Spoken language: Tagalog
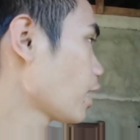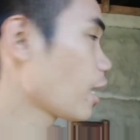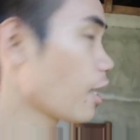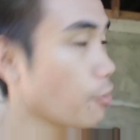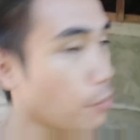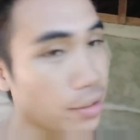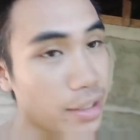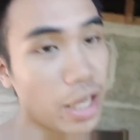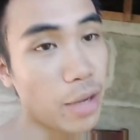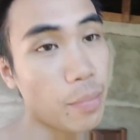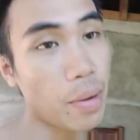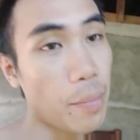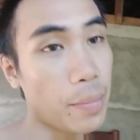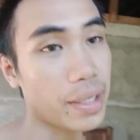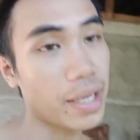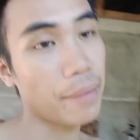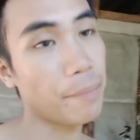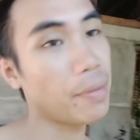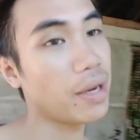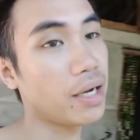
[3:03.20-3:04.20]
may gagawin tayo
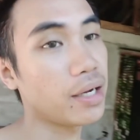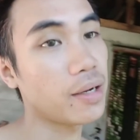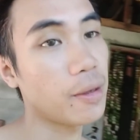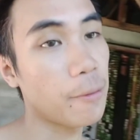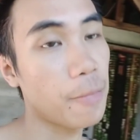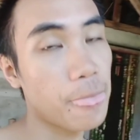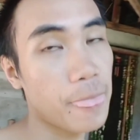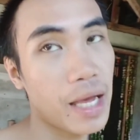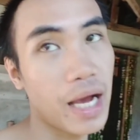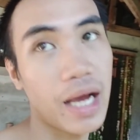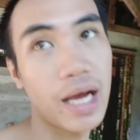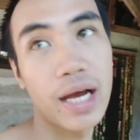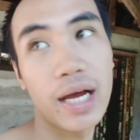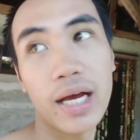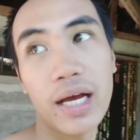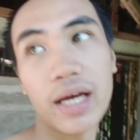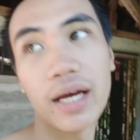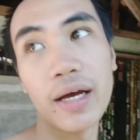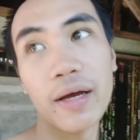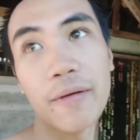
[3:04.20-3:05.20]
mamaya pag
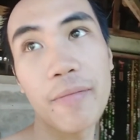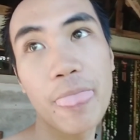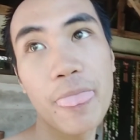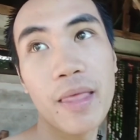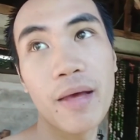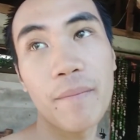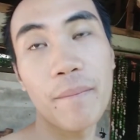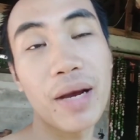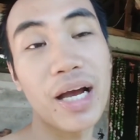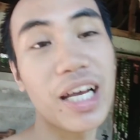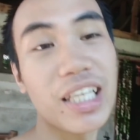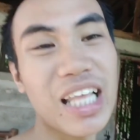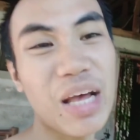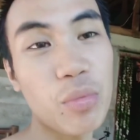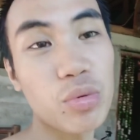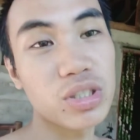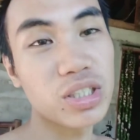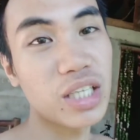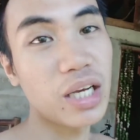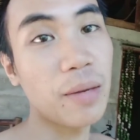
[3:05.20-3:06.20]
uh,
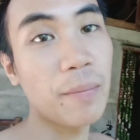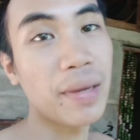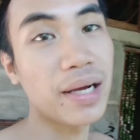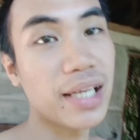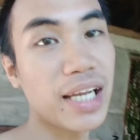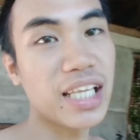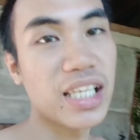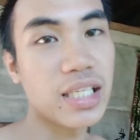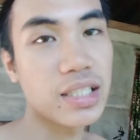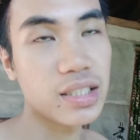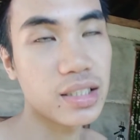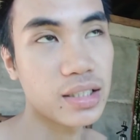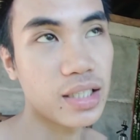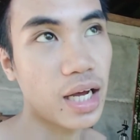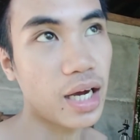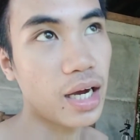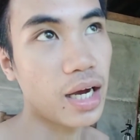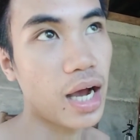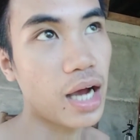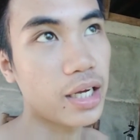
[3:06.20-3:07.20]
pagkatapos niyang
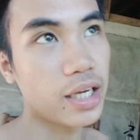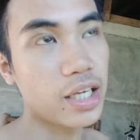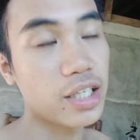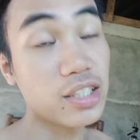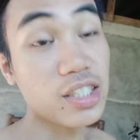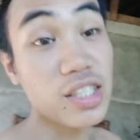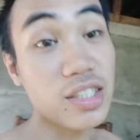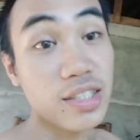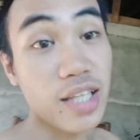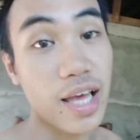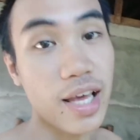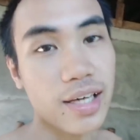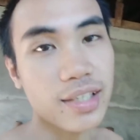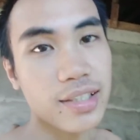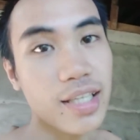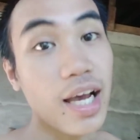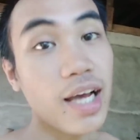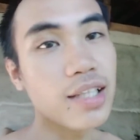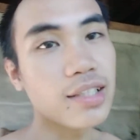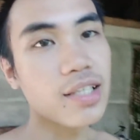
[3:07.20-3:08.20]
maglinis ng aking
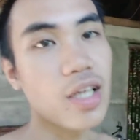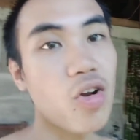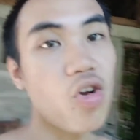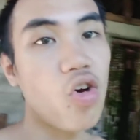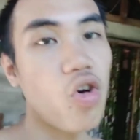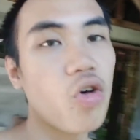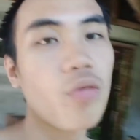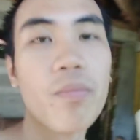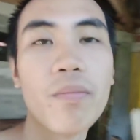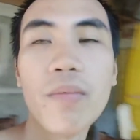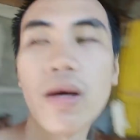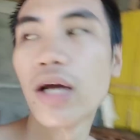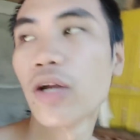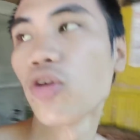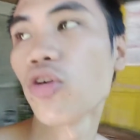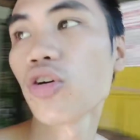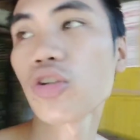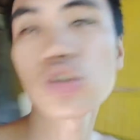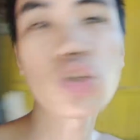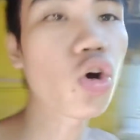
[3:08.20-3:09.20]
sister diyan sa loob,
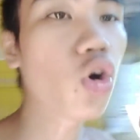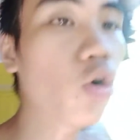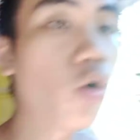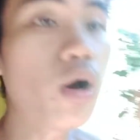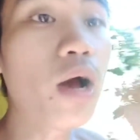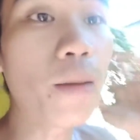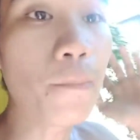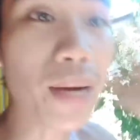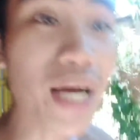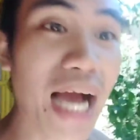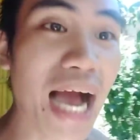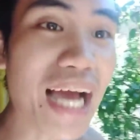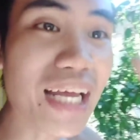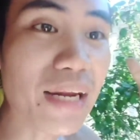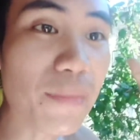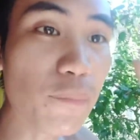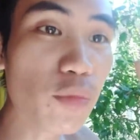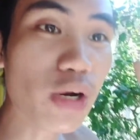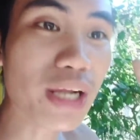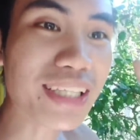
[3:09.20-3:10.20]
ano? So,
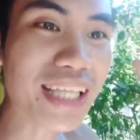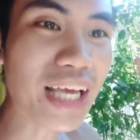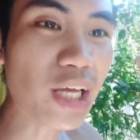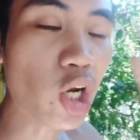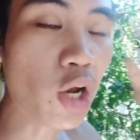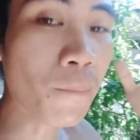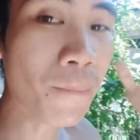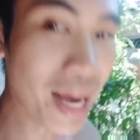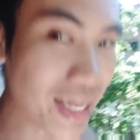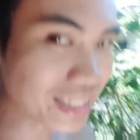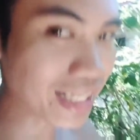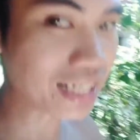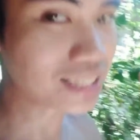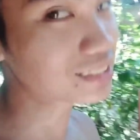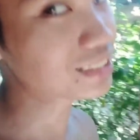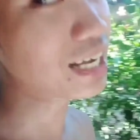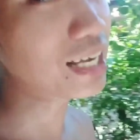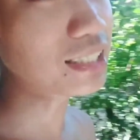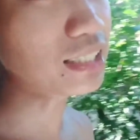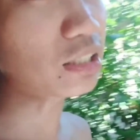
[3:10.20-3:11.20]
maghanap muna tayo ng
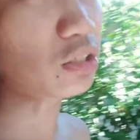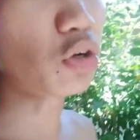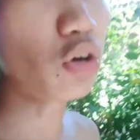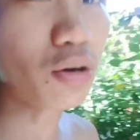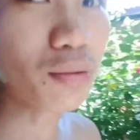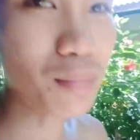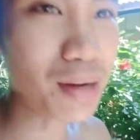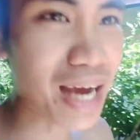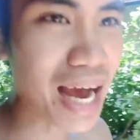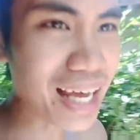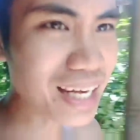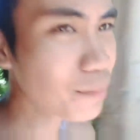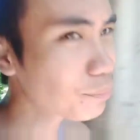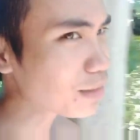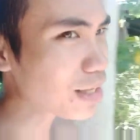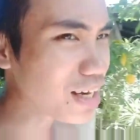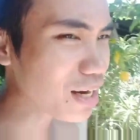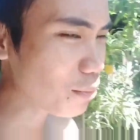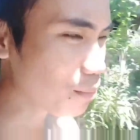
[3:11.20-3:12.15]
battles, guys, ano? Maghanap